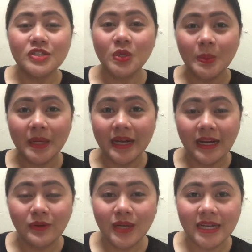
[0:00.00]
Sobrang
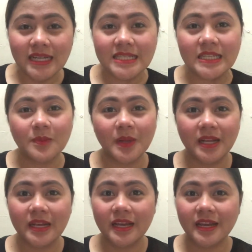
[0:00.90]
ano lang kasi ni
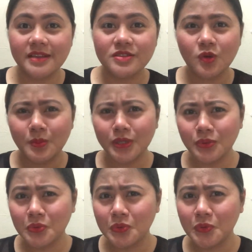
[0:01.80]
Banina, guys.
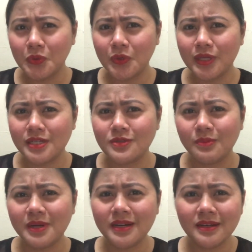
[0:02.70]
Sobrang cool,
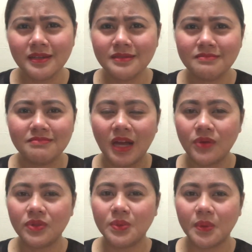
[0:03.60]
sobrang
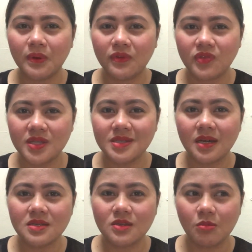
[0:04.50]
down to earth, at
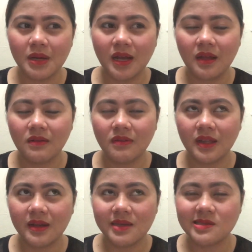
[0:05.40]
saka sobrang ano
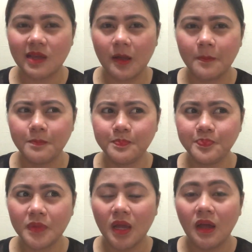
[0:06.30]
niya, guys.
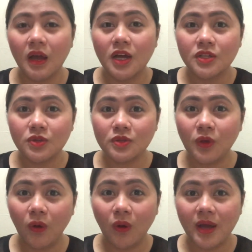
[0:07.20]
Um,
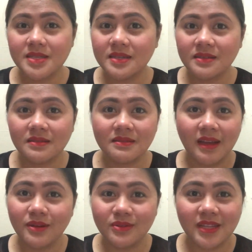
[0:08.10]
totoo as in
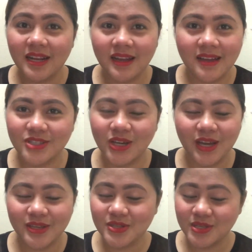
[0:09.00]
ano talaga siya
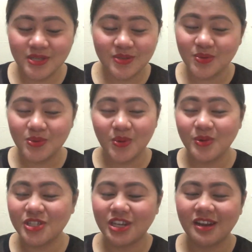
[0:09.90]
guys as in
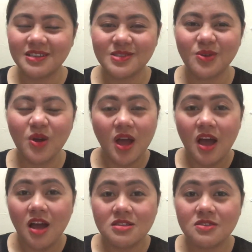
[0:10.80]
totoo siya so
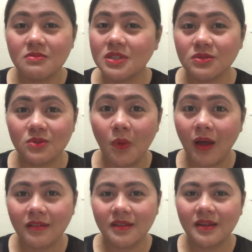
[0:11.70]
so matutuwa
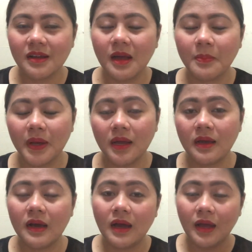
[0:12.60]
ka talaga pag
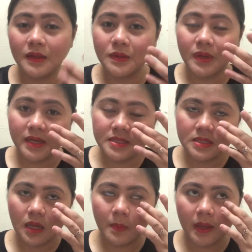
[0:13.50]
ano
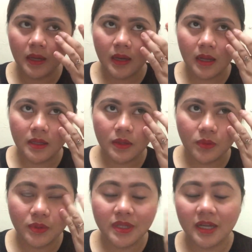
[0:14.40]
guys kapag ka
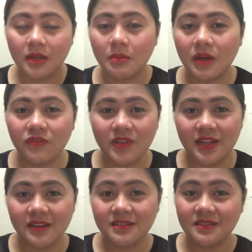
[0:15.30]
nanood ka ng mga
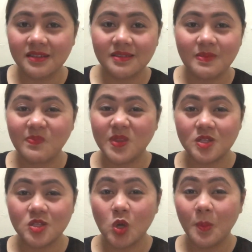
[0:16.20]
vlog niya so,
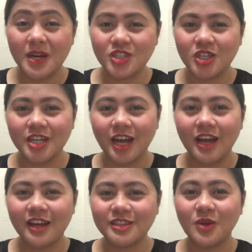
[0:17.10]
sobra siyang
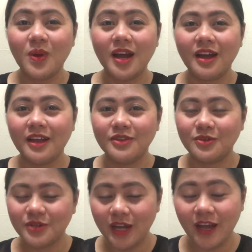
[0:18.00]
nakakatawang
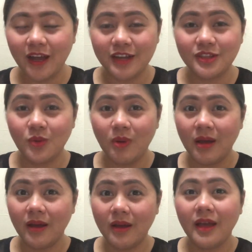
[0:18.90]
ano
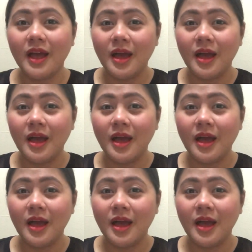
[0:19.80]
nakakatawang